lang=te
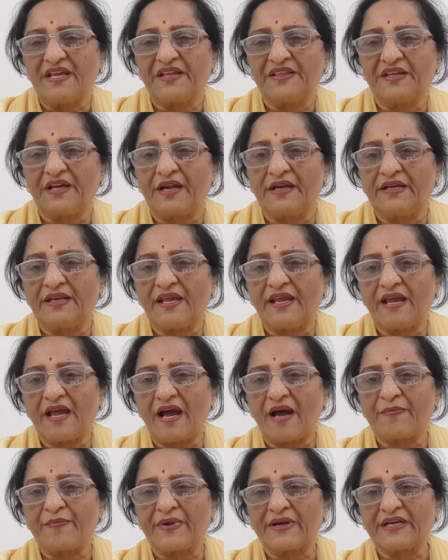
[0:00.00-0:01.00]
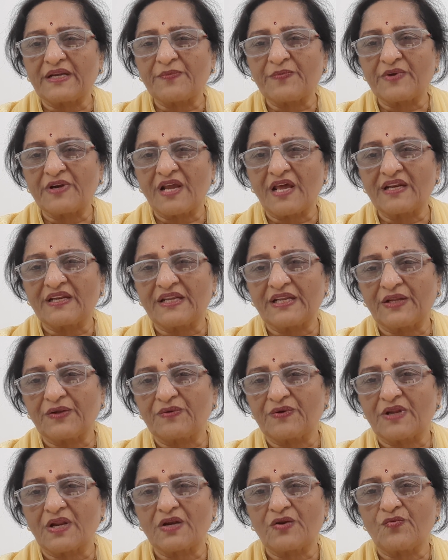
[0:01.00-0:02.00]
ఎందుకంటే ఆ పంట పొలాలన్నీ
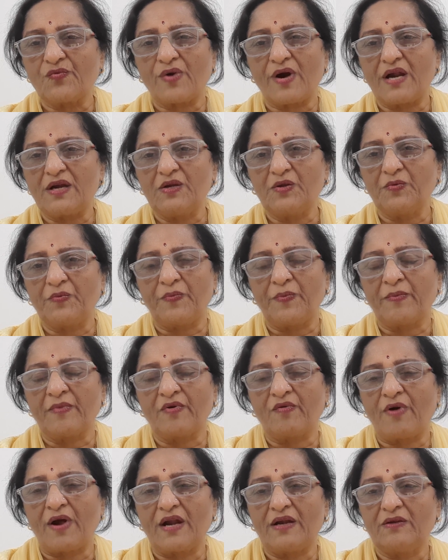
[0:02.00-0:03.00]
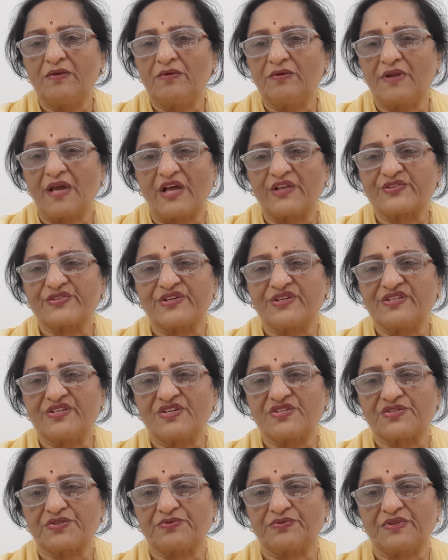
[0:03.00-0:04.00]
కూడా వాళ్ళు వాళ్ళు నాశనం
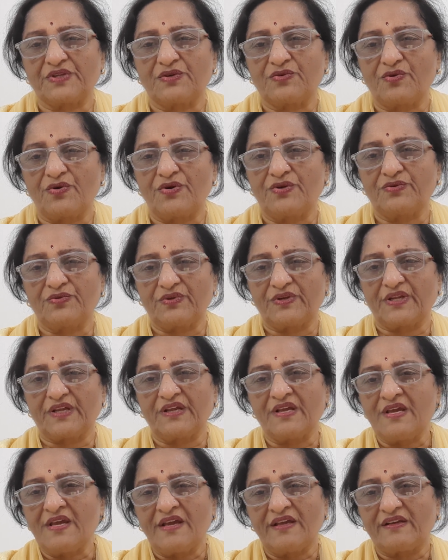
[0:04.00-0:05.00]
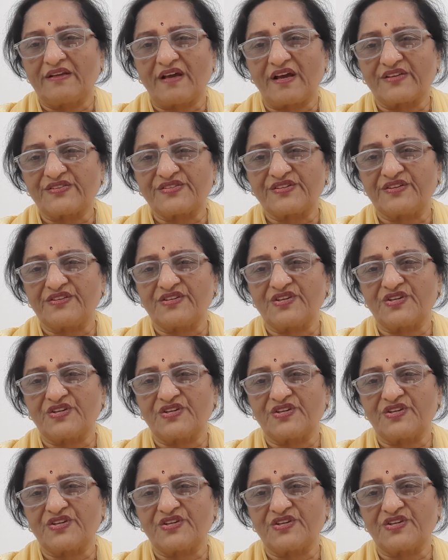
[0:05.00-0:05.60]
చేసుకుంది కోరుకుని నాశనం